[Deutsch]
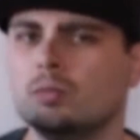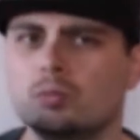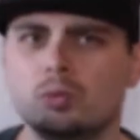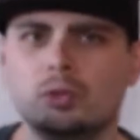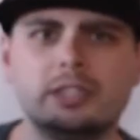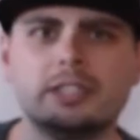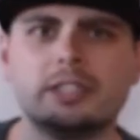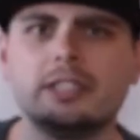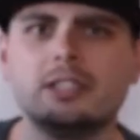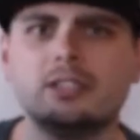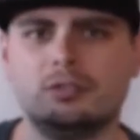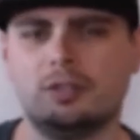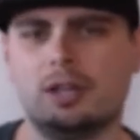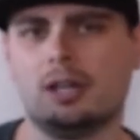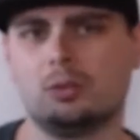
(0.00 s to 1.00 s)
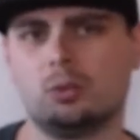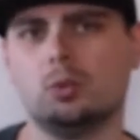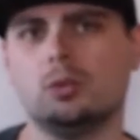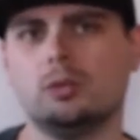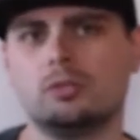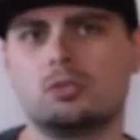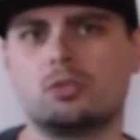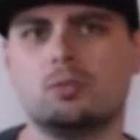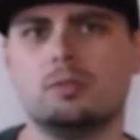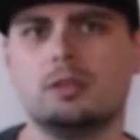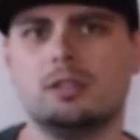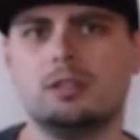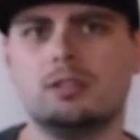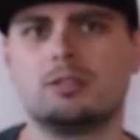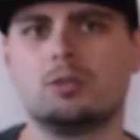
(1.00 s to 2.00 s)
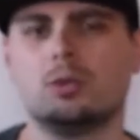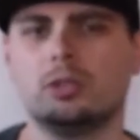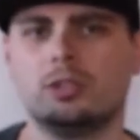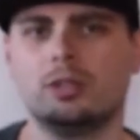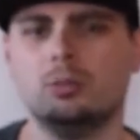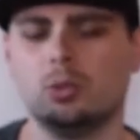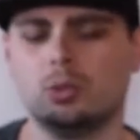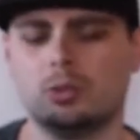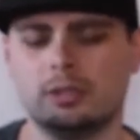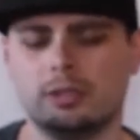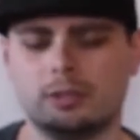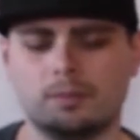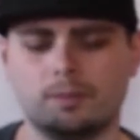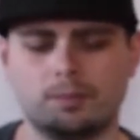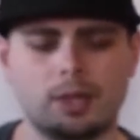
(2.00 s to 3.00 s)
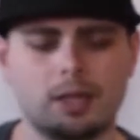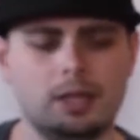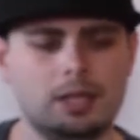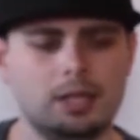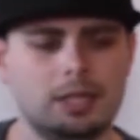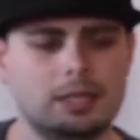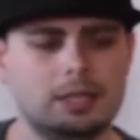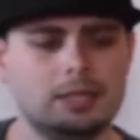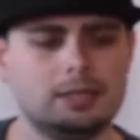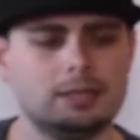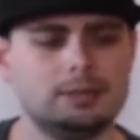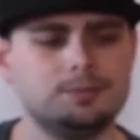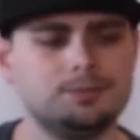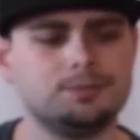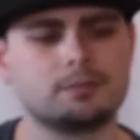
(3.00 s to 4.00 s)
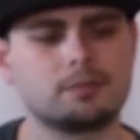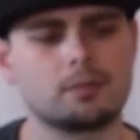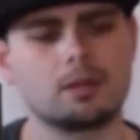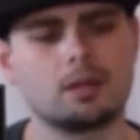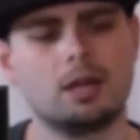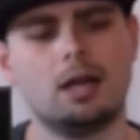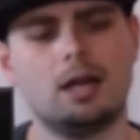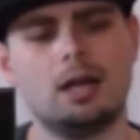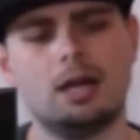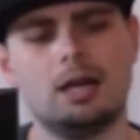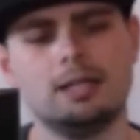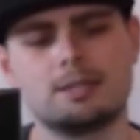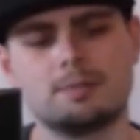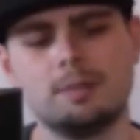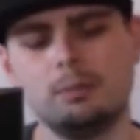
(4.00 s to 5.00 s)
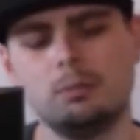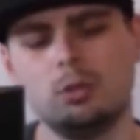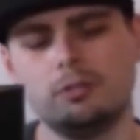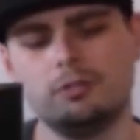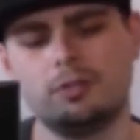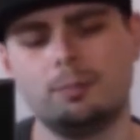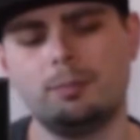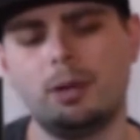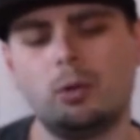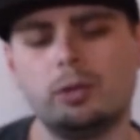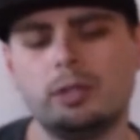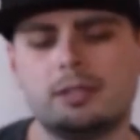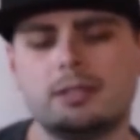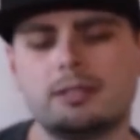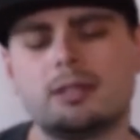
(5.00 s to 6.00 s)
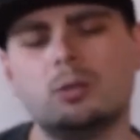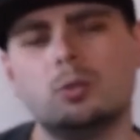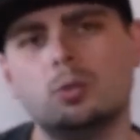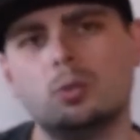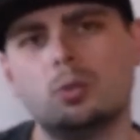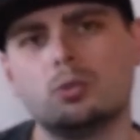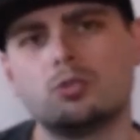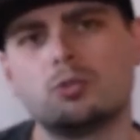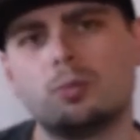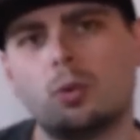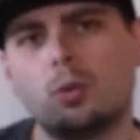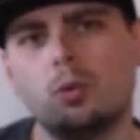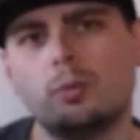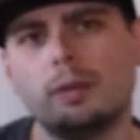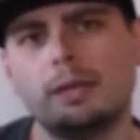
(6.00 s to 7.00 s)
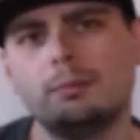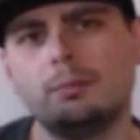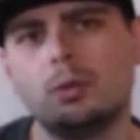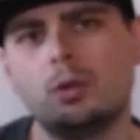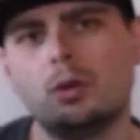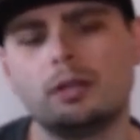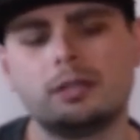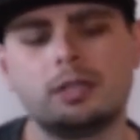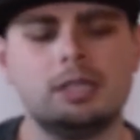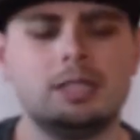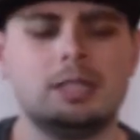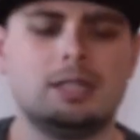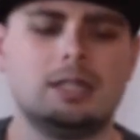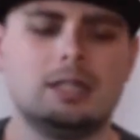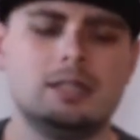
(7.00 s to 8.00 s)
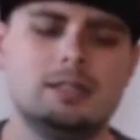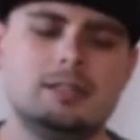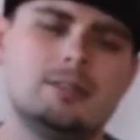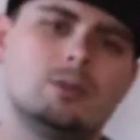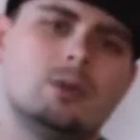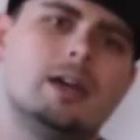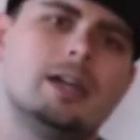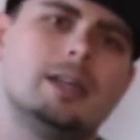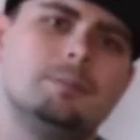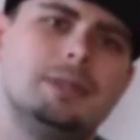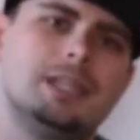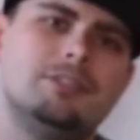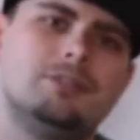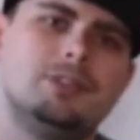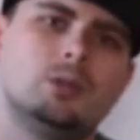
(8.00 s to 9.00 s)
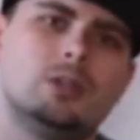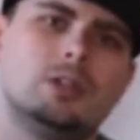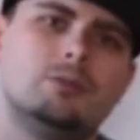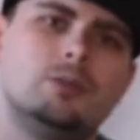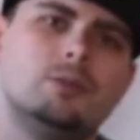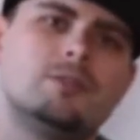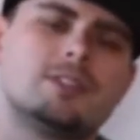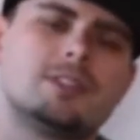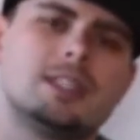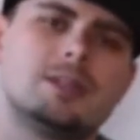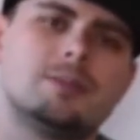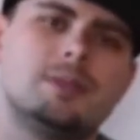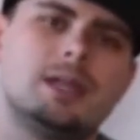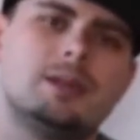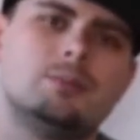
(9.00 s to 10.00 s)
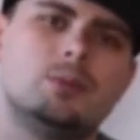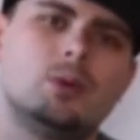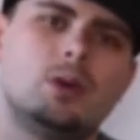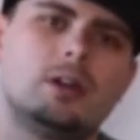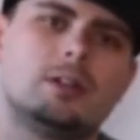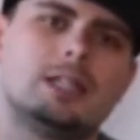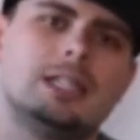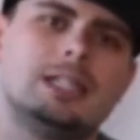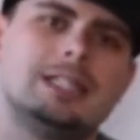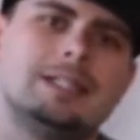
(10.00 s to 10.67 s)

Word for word: geringe Wartung zumindest euch ermöglichen. Ähm, als Mainboard verbaue ich das Aorus Pro Mainboard also ein B450 Mainboard.